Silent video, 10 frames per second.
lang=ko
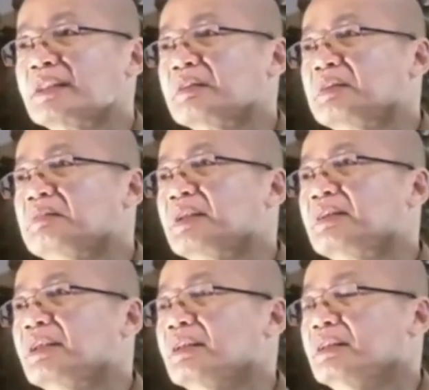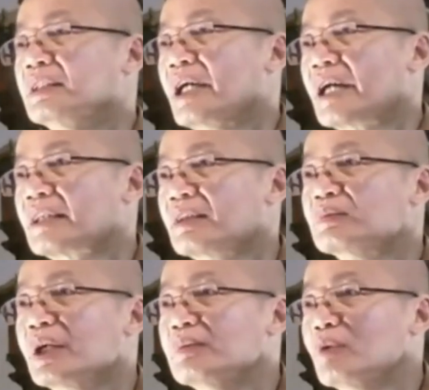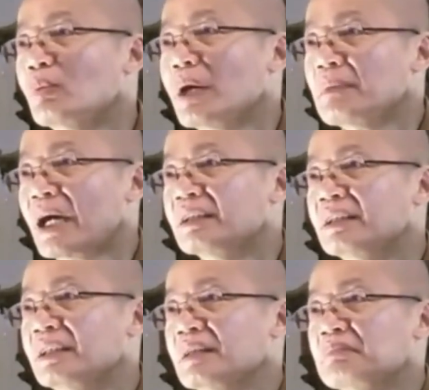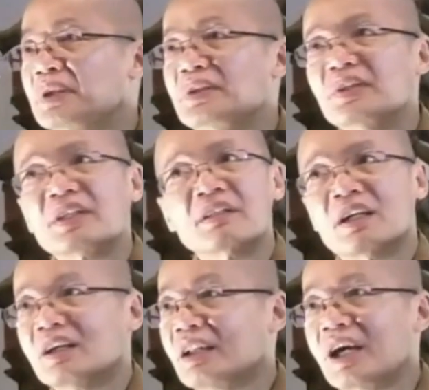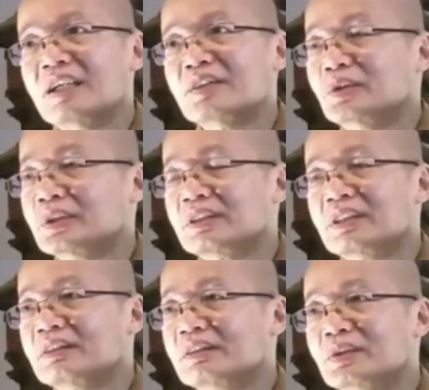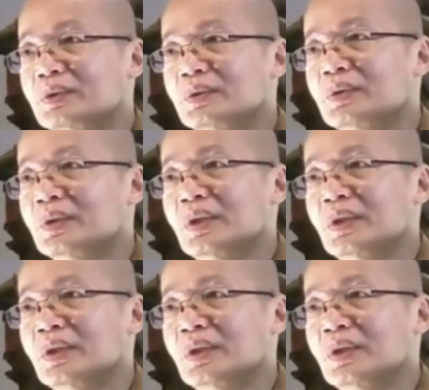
이것이 시법입니다. 이것이 우리가 기능하는 방식입니다.